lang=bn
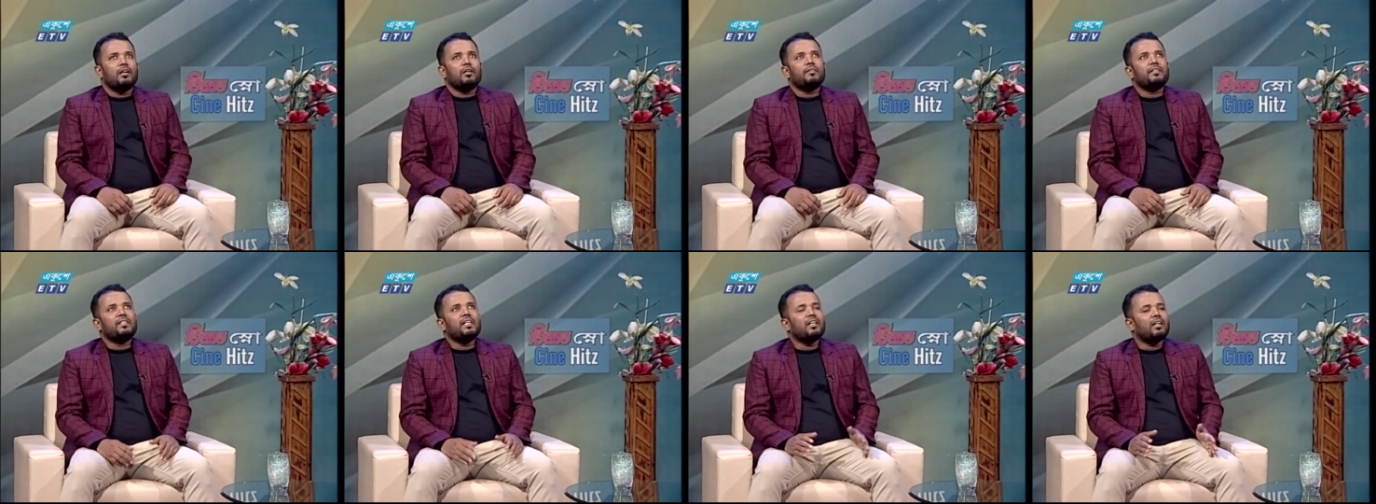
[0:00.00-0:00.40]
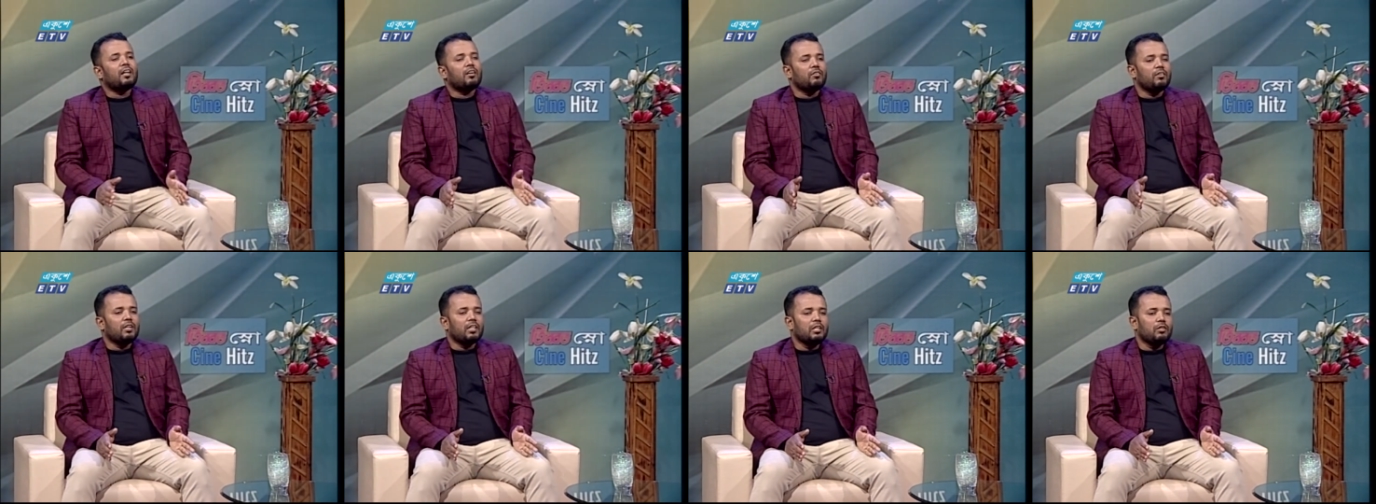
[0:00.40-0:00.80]
যে
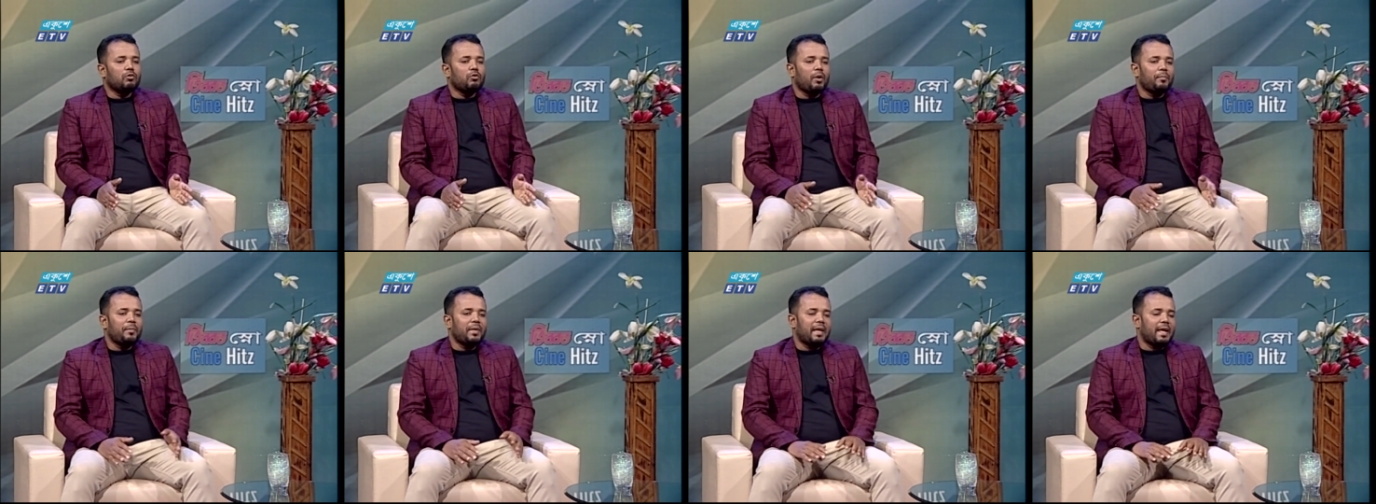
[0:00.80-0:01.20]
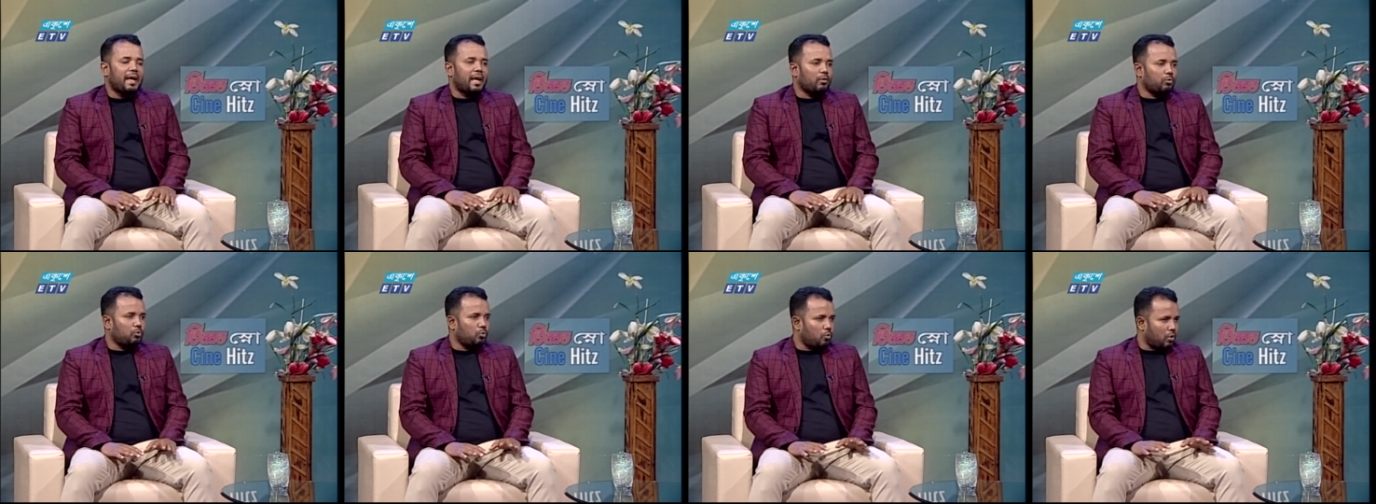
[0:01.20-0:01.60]
কারণে কিন্তু আমি
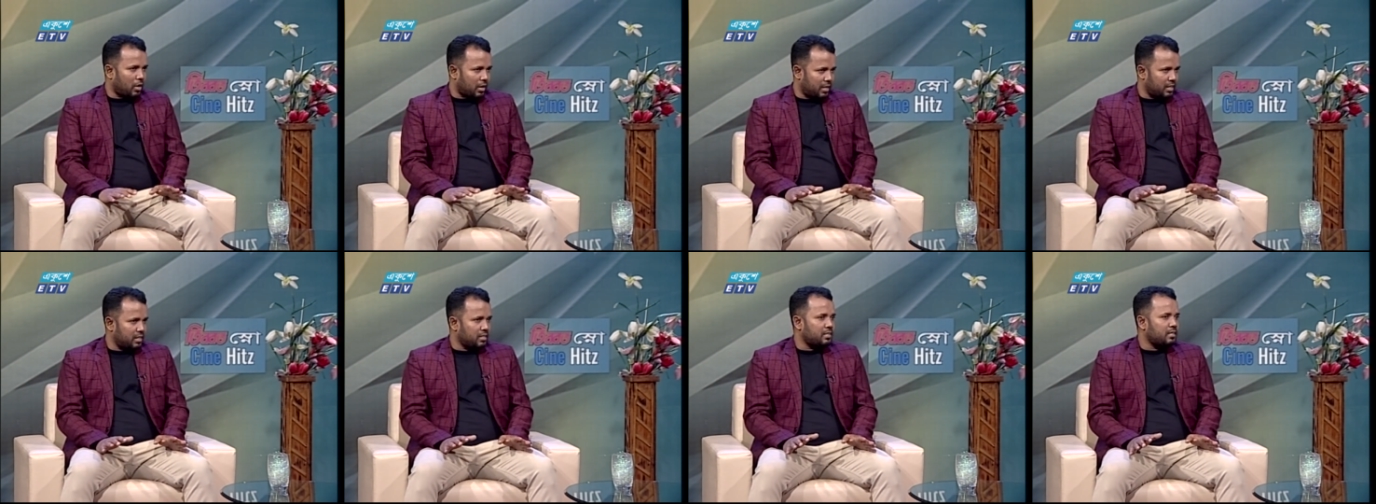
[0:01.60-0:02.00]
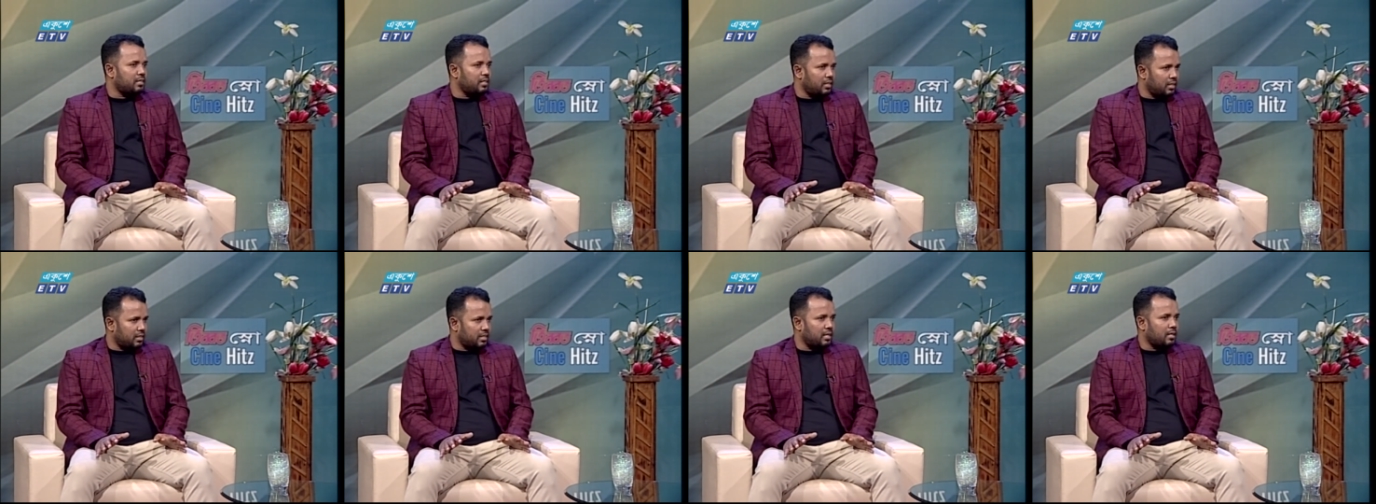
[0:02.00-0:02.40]
এত আর্টিস্ট
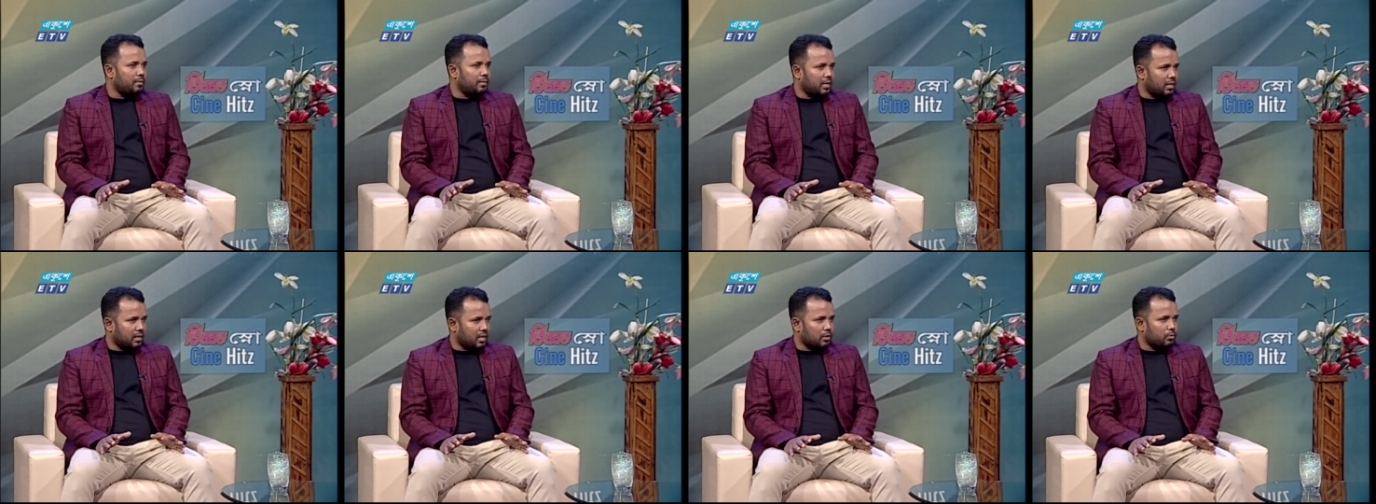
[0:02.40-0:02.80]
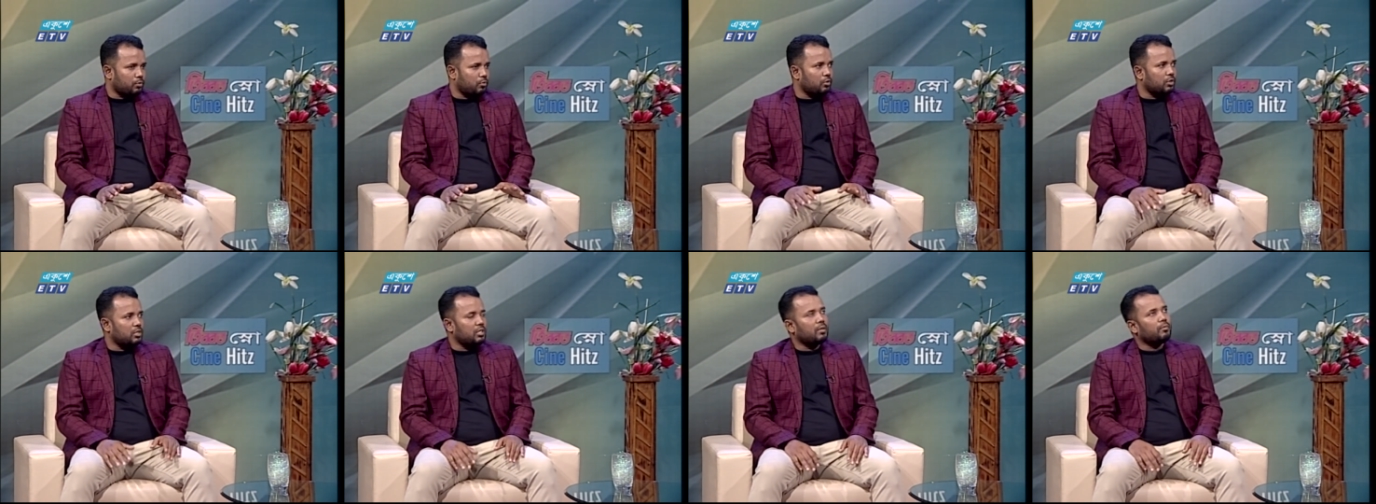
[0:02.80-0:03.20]
নিয়ে সিনেমাটা কাজ
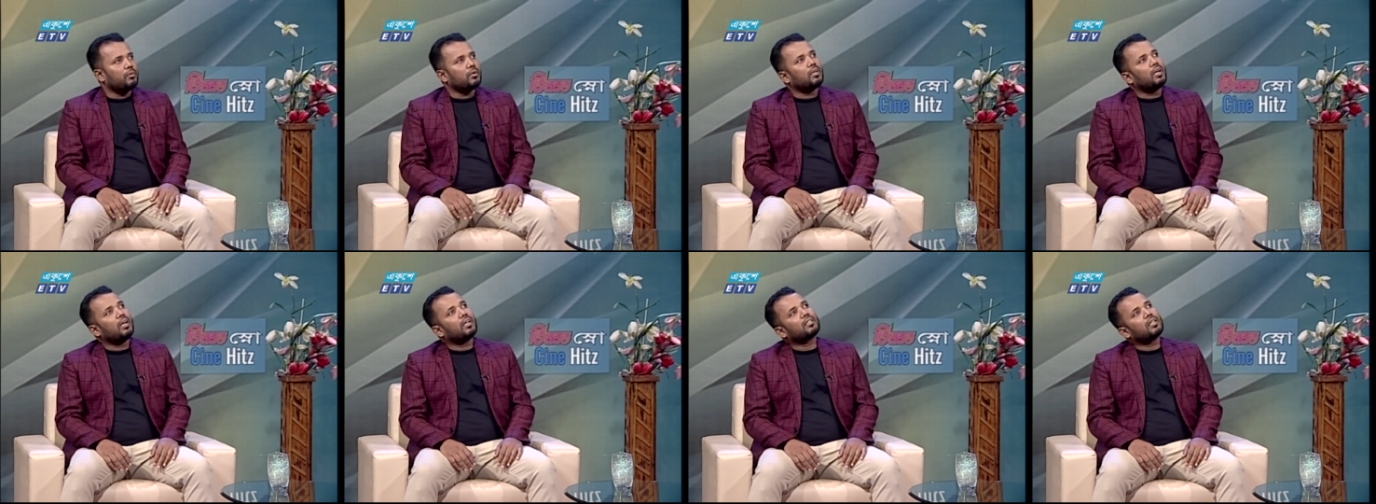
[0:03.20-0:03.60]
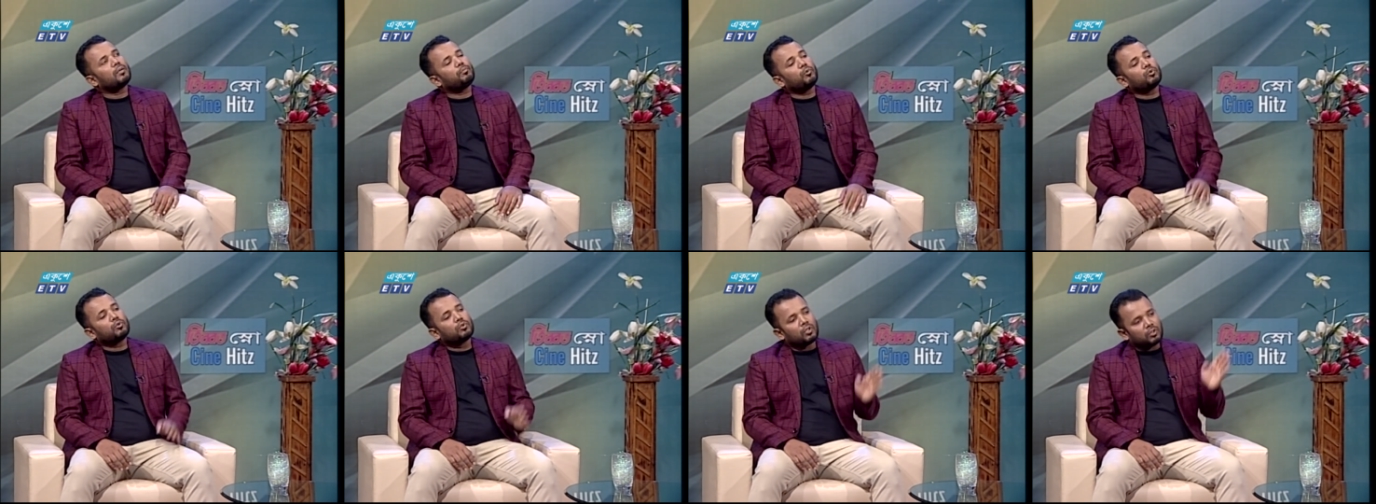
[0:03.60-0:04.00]
করেছি এবং একটা
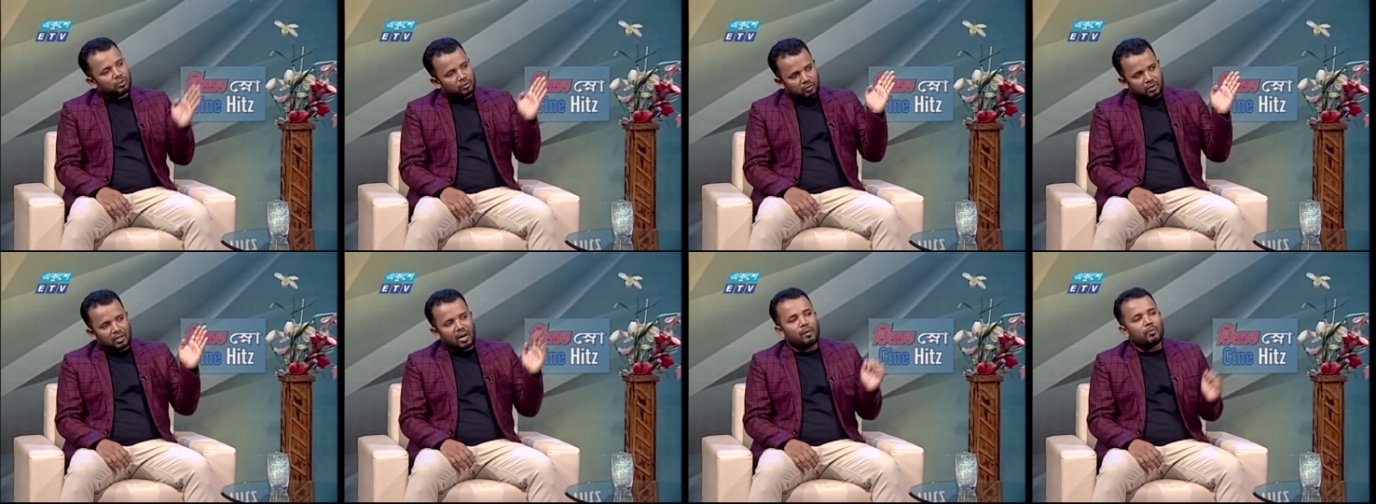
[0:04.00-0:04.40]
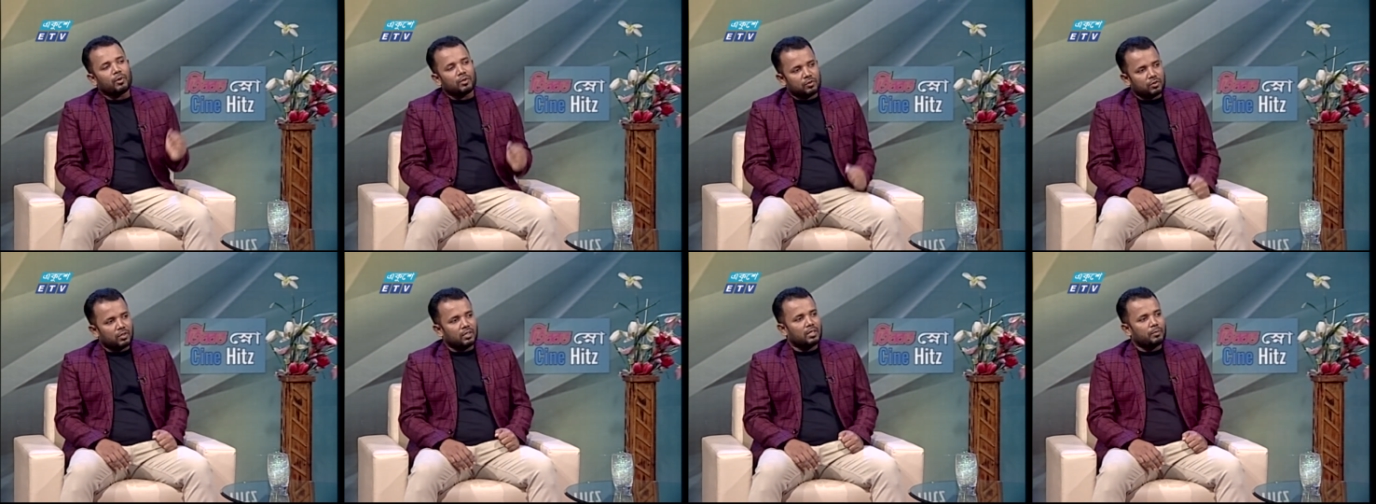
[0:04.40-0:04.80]
প্রত্যন্ত গ্রাম
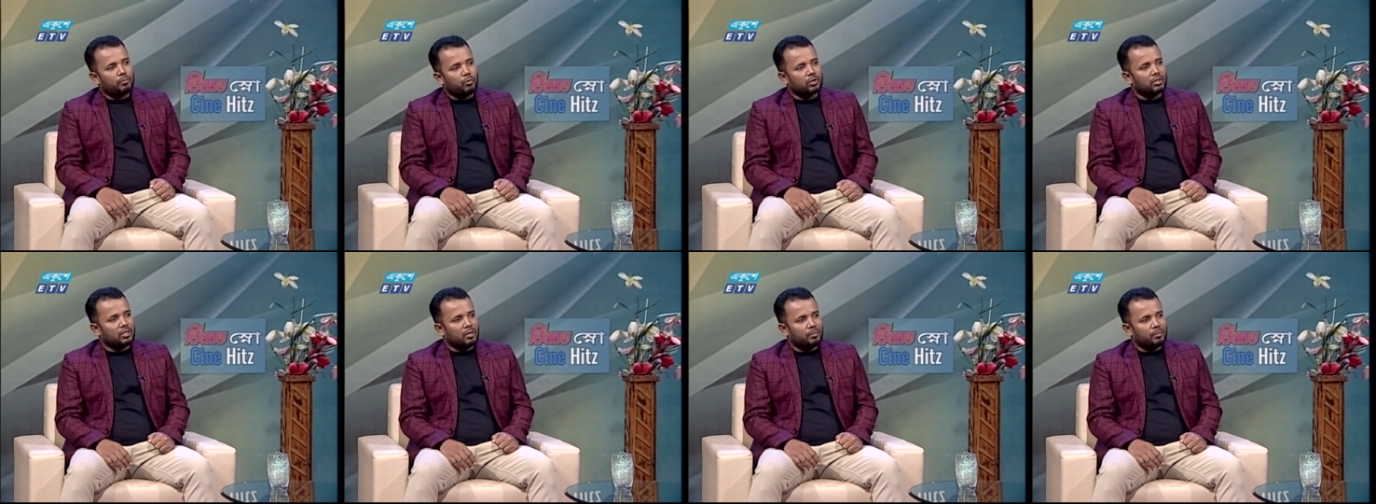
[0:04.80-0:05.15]
অঞ্চলে পদ্মা